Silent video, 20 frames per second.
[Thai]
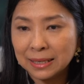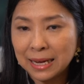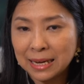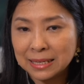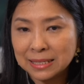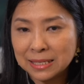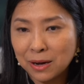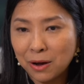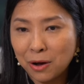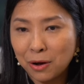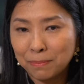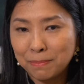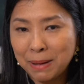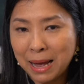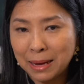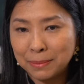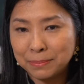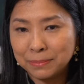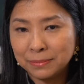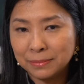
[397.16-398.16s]
การจะออกแบ
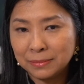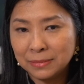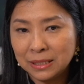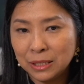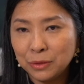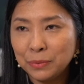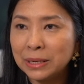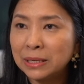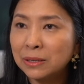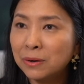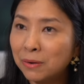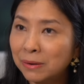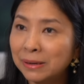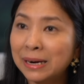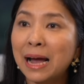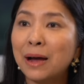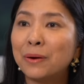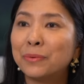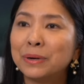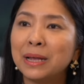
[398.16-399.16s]
บชีวิตของ
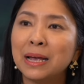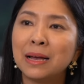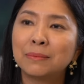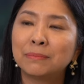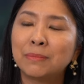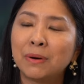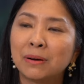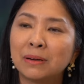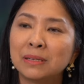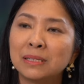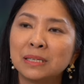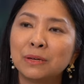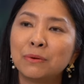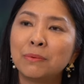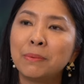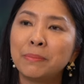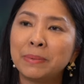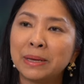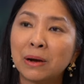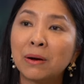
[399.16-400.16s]
เราเนี่ยหมอก็เชื่อ
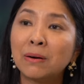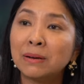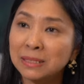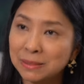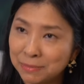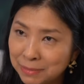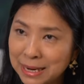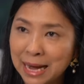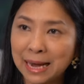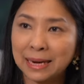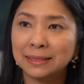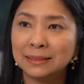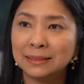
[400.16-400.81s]
ว่ามันมีข้อจำกัด